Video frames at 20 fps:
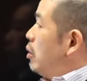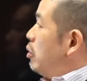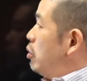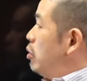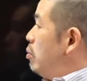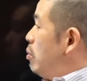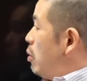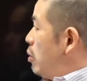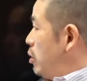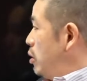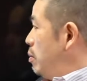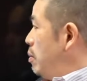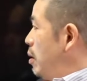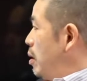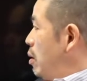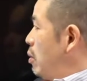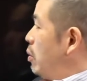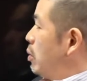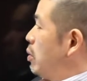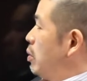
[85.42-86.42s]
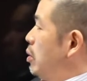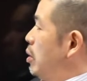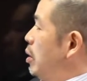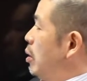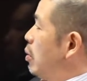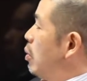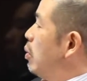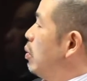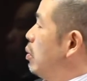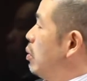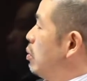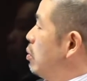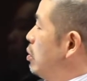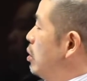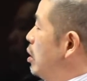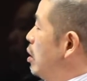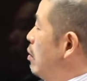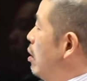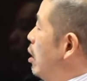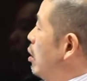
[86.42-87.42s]
注目すべきことにこの
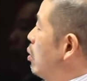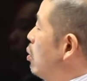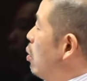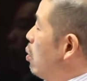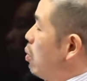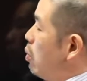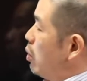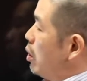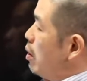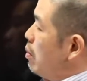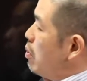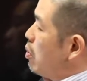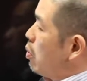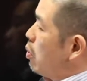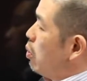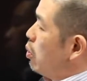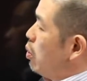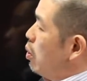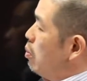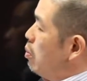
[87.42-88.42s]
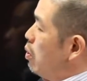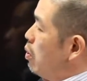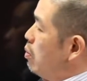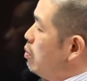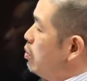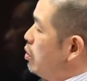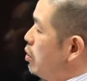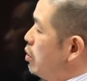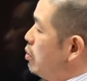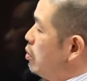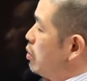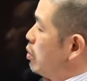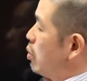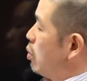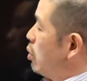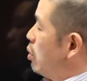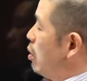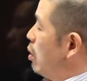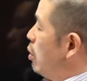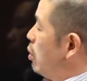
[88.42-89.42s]
国ではどこでも子供を鞭打つ
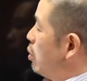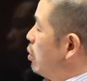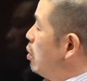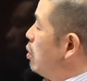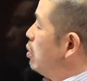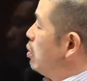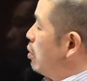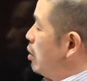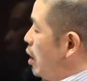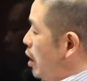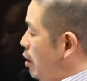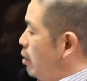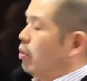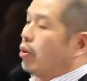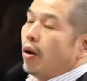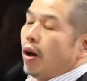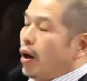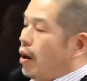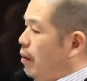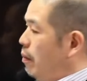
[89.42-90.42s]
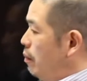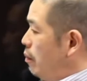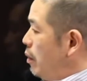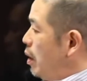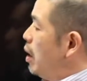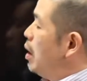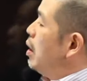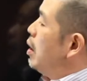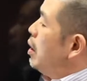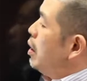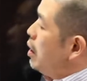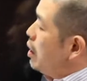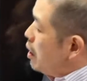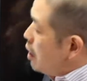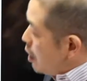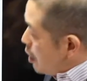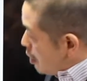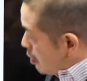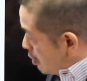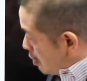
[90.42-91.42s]
ことはほとんどないとか
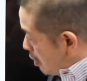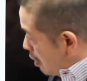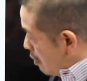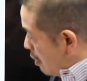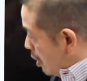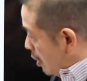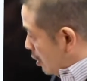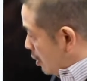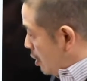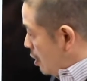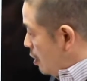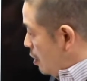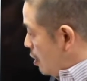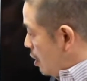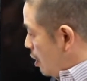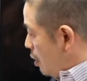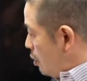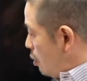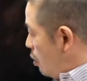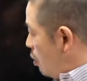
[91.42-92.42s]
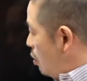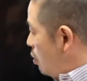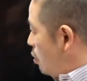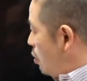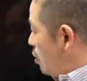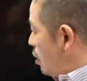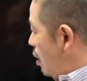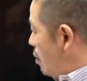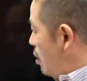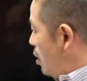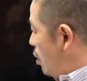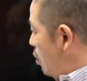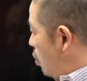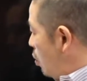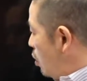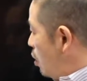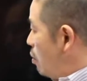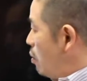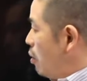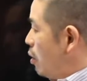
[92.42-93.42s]
イギリスでは近代教育のために
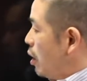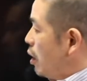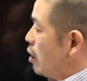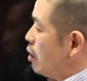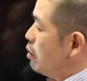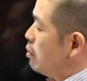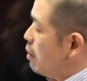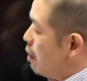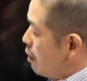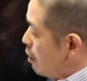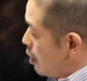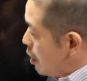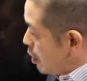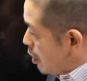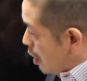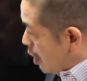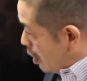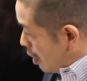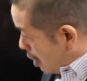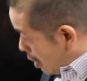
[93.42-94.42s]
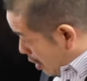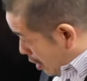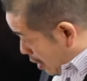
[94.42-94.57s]
子供から奪われた